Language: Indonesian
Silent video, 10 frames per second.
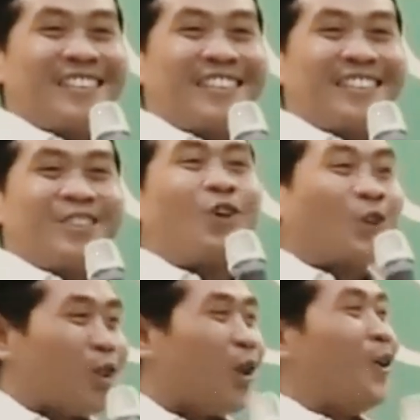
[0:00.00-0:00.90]

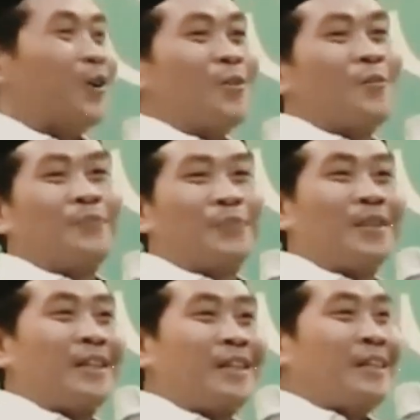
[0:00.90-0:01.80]
contoh
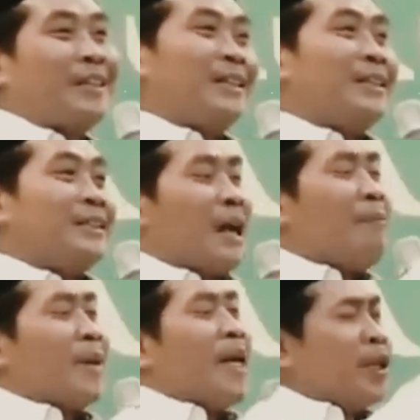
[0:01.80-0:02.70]

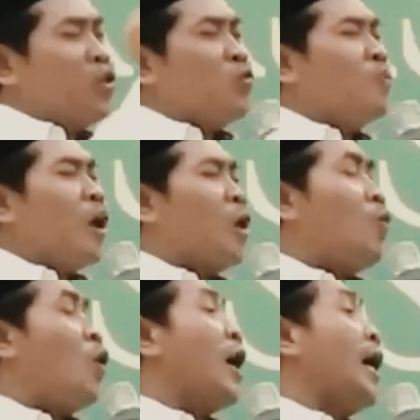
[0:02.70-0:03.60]
sampeyan iku umpama
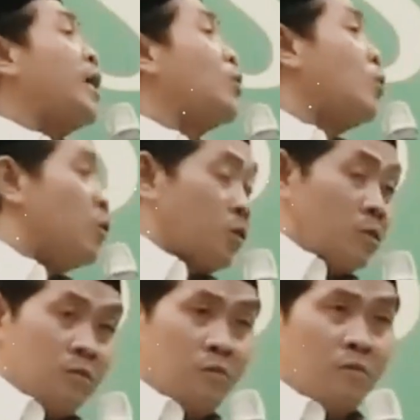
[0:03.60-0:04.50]
wong NU NO.
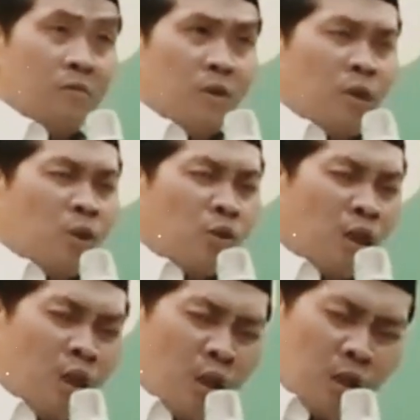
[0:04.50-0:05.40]

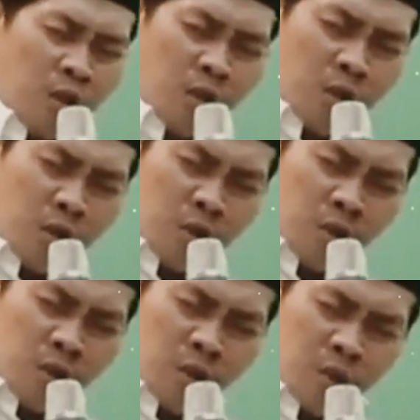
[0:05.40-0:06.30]
seneng
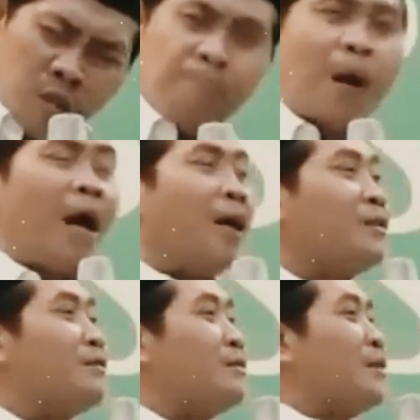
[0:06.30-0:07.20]
banget
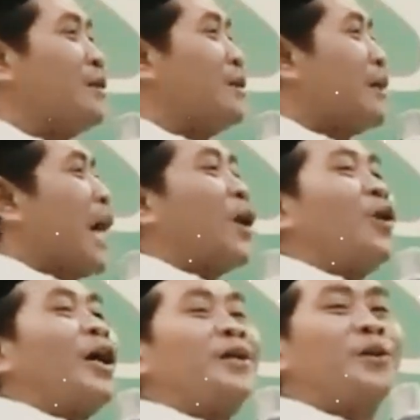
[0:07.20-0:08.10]
karo
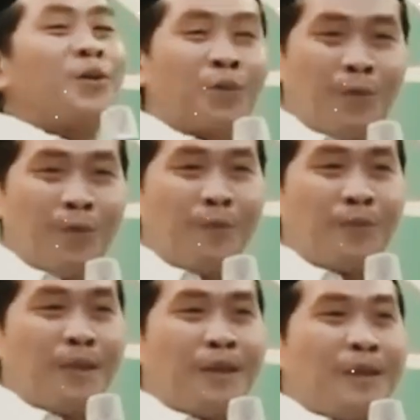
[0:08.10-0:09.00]
NU NO
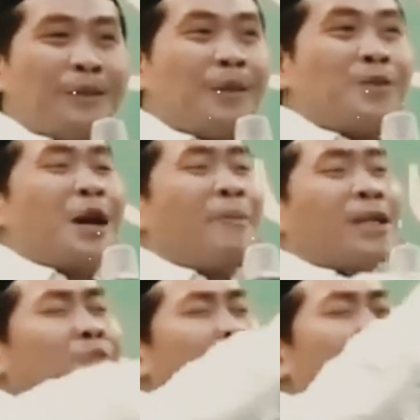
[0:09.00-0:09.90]
terus aman
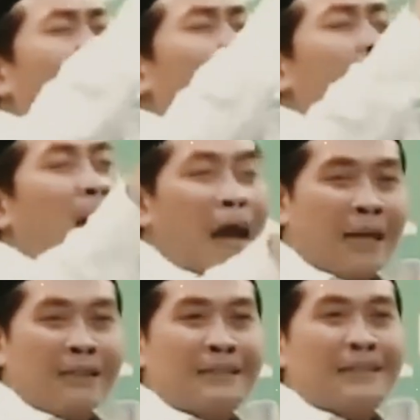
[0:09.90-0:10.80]
tepak
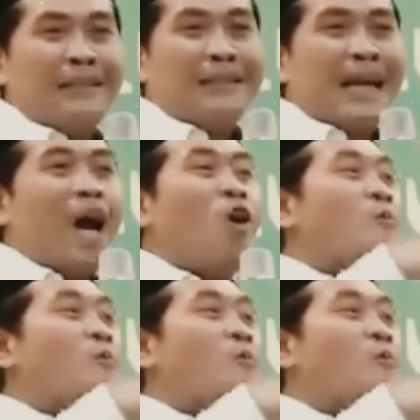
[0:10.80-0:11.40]
dolan nang omahe